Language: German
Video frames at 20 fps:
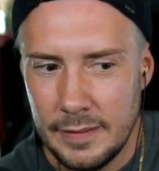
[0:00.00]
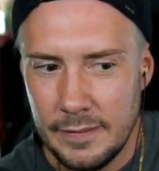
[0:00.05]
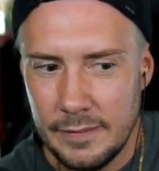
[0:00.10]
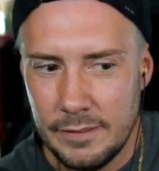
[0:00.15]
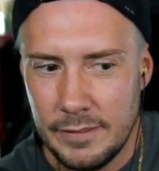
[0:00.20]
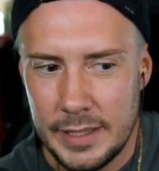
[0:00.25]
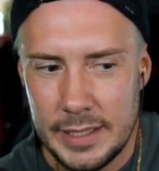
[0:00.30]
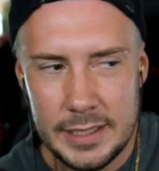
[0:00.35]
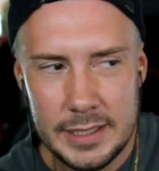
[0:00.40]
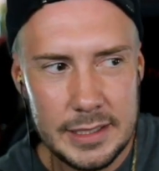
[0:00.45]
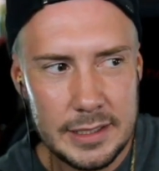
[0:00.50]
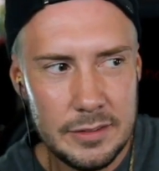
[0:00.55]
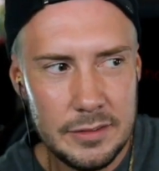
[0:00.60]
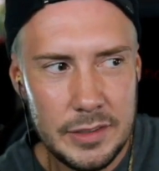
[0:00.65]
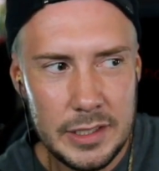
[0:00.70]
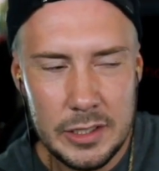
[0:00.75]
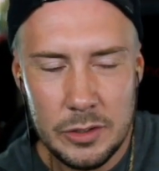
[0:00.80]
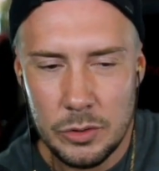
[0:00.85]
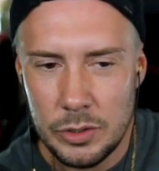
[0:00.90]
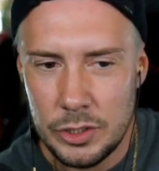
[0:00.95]
Wenn ich ein
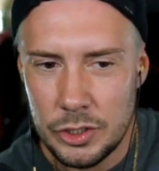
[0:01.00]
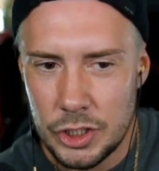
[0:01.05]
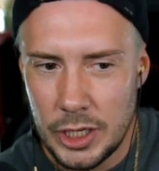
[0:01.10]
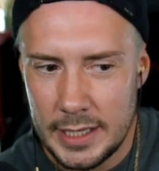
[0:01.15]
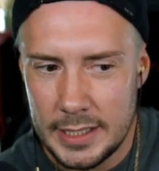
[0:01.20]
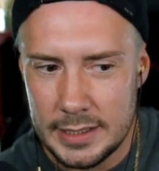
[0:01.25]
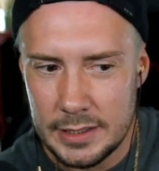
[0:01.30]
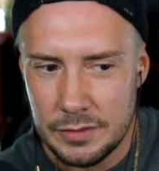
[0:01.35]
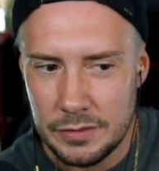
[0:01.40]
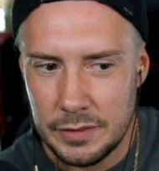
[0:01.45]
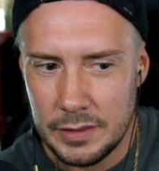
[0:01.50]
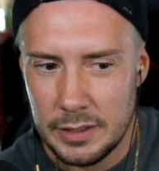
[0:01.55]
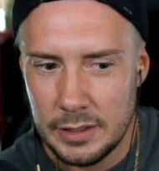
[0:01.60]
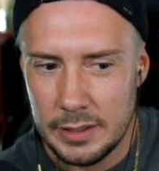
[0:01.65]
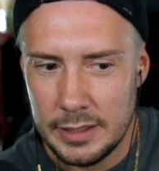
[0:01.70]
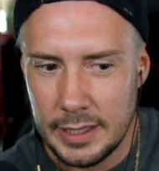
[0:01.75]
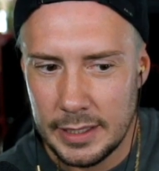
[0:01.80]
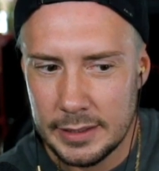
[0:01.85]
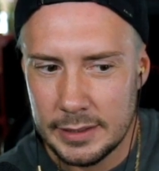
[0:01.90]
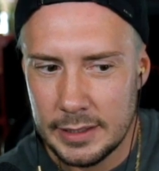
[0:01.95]
Video nicht scheiße finde,
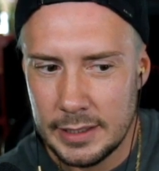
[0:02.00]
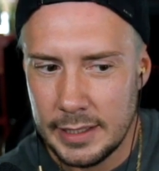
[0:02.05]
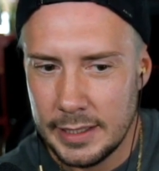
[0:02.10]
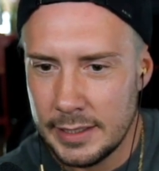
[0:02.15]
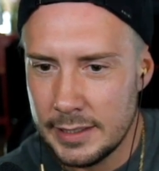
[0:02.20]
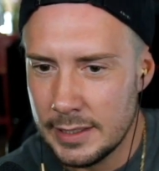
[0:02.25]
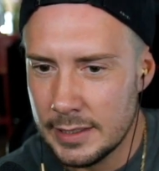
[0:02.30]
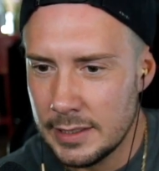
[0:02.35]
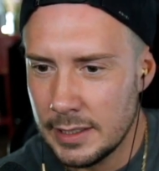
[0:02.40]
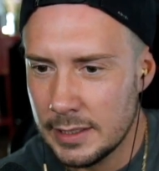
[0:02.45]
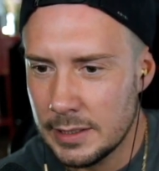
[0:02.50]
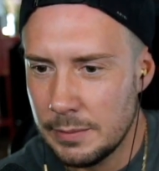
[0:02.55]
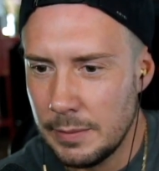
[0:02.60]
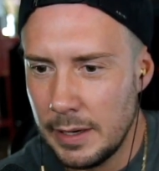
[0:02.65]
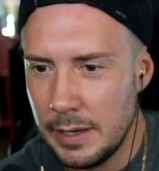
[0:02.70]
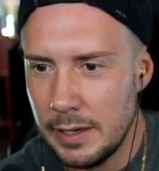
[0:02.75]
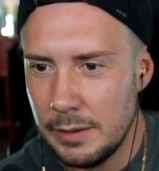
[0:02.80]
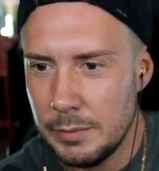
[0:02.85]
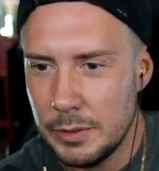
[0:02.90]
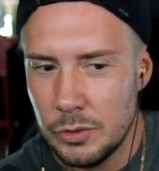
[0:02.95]
dann klicke ich das nach
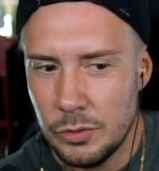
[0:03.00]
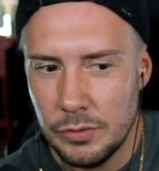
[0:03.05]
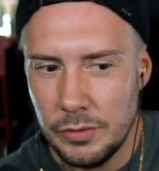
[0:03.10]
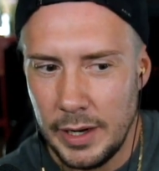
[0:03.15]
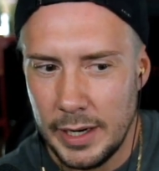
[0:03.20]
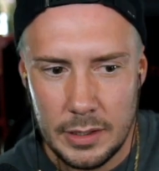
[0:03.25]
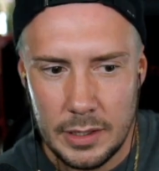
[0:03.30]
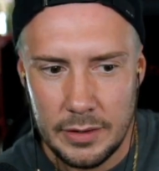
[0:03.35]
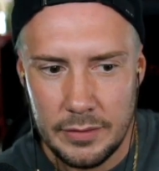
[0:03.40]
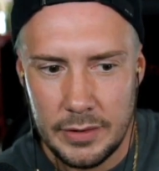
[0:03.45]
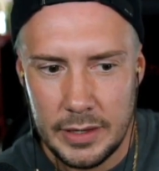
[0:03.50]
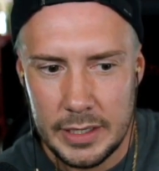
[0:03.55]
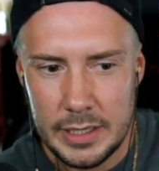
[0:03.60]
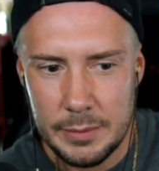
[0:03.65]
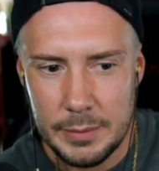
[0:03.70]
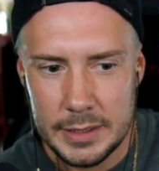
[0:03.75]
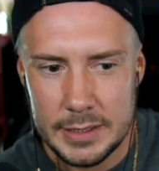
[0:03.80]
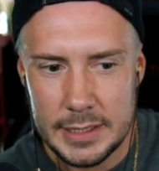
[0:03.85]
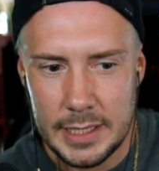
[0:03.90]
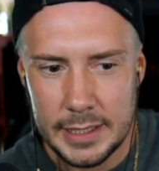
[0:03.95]
zwei Minuten weg. Aber wenn
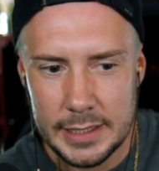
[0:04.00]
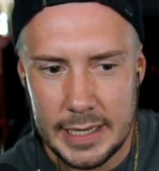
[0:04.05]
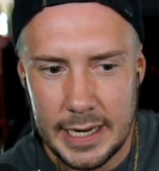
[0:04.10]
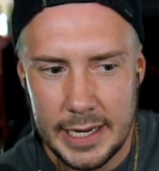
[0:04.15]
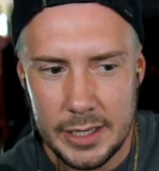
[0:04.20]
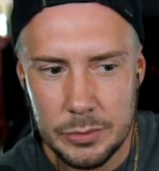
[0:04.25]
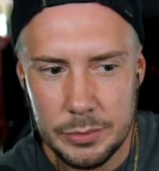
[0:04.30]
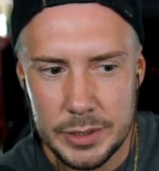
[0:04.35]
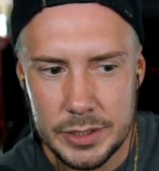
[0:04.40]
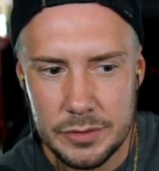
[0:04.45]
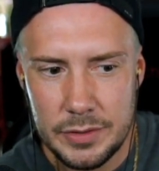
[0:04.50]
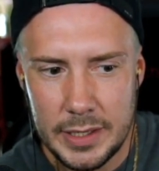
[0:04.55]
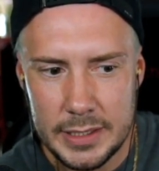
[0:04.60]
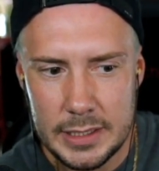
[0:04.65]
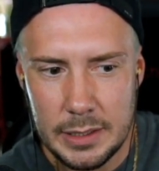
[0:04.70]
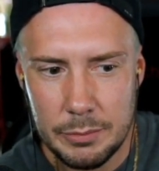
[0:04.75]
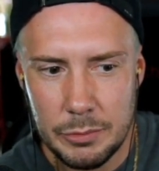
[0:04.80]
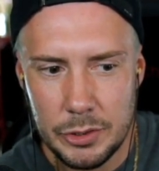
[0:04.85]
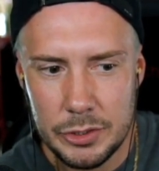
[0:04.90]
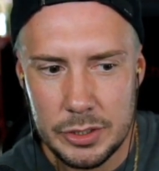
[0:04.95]
jemand sagt, ey, du bist fett,
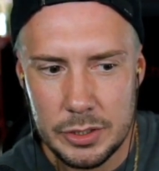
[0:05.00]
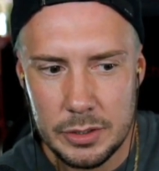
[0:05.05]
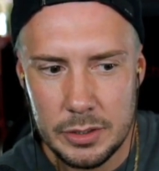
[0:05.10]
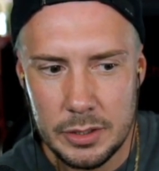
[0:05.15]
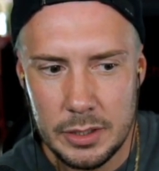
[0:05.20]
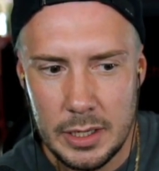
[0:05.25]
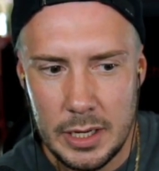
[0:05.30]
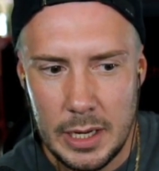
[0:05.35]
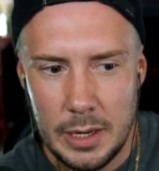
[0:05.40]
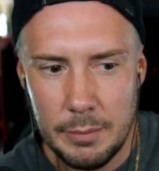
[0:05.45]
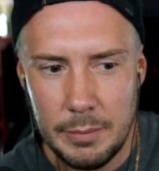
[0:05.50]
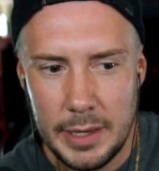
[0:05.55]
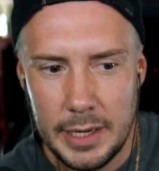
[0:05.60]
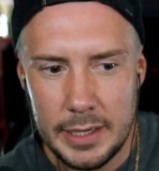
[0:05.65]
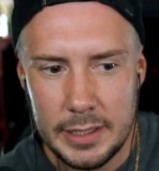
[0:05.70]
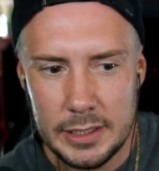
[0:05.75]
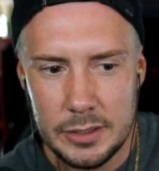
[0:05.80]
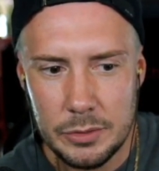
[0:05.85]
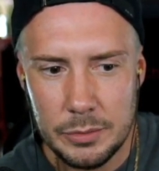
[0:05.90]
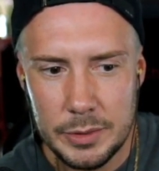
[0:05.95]
dann möchte man ja
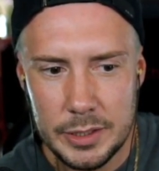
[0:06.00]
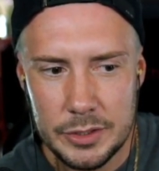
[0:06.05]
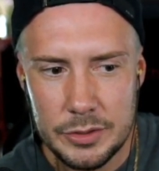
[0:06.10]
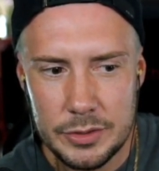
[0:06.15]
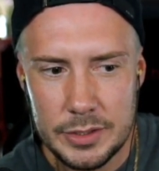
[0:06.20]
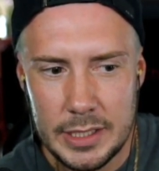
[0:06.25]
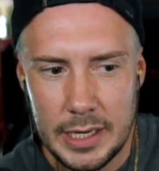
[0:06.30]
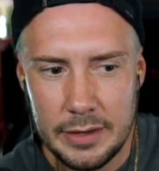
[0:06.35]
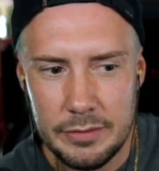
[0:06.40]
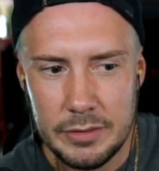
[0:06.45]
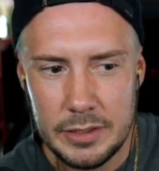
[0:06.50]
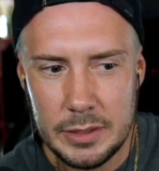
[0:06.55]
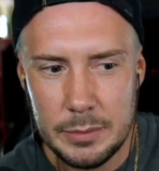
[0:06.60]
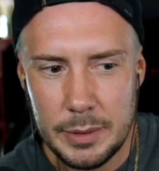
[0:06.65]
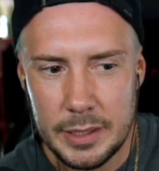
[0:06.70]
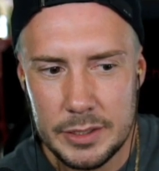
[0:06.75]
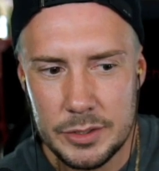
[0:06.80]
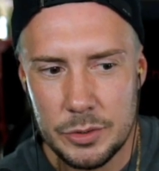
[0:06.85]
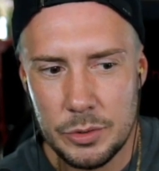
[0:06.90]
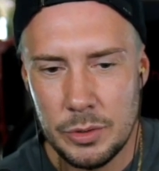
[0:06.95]
nicht unbedingt so sein wie die
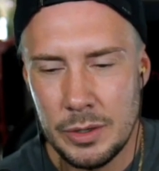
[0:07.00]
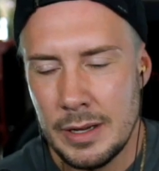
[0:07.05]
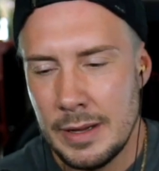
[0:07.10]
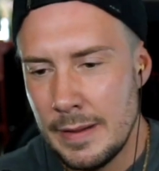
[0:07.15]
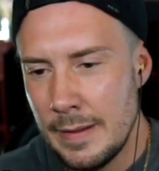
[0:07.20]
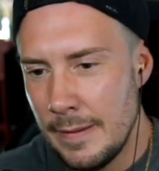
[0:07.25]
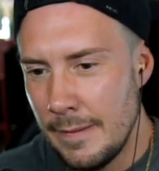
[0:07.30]
Person.